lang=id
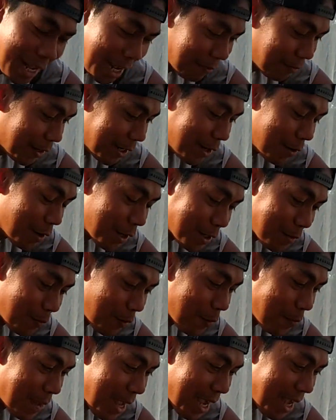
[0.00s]
melihat video yang
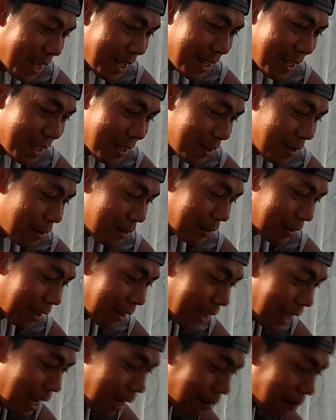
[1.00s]
sebelumnya
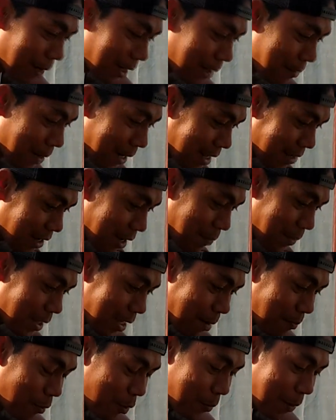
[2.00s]
tentang bagaimana saya
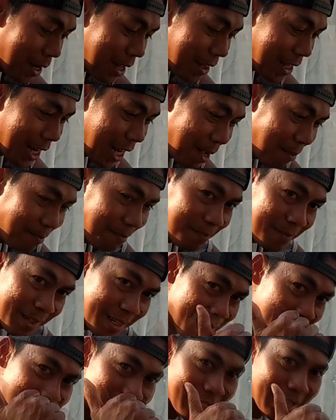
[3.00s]
mencampur media tanam,
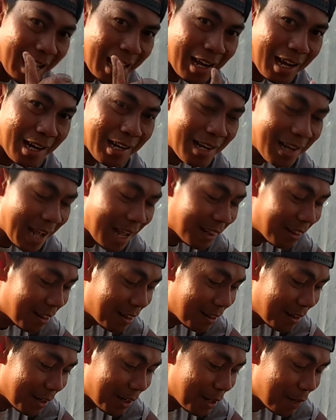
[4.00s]
Silahkan lihat
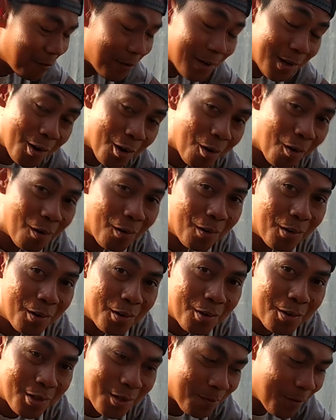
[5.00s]
di video
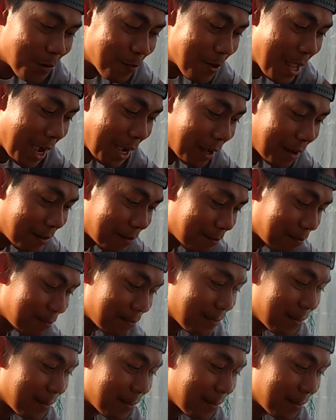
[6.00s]
sebelumnya.